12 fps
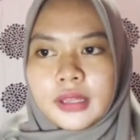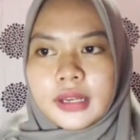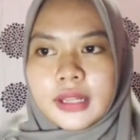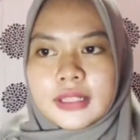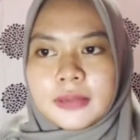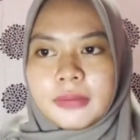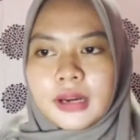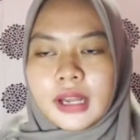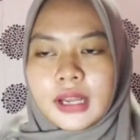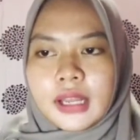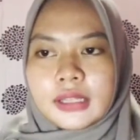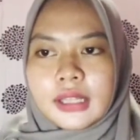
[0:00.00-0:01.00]
dan
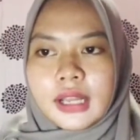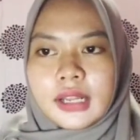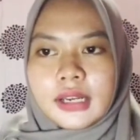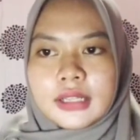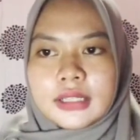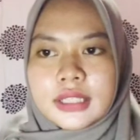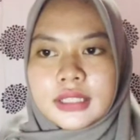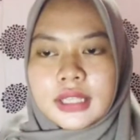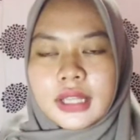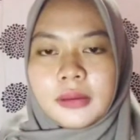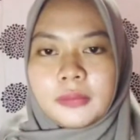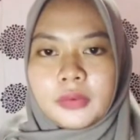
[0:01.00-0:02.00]
seperangkat
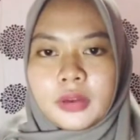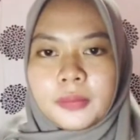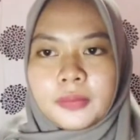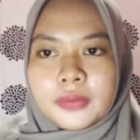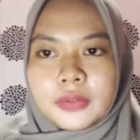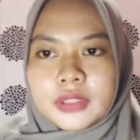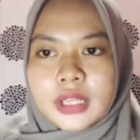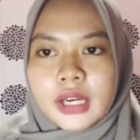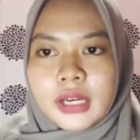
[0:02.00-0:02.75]
analisis ilmu keputusan.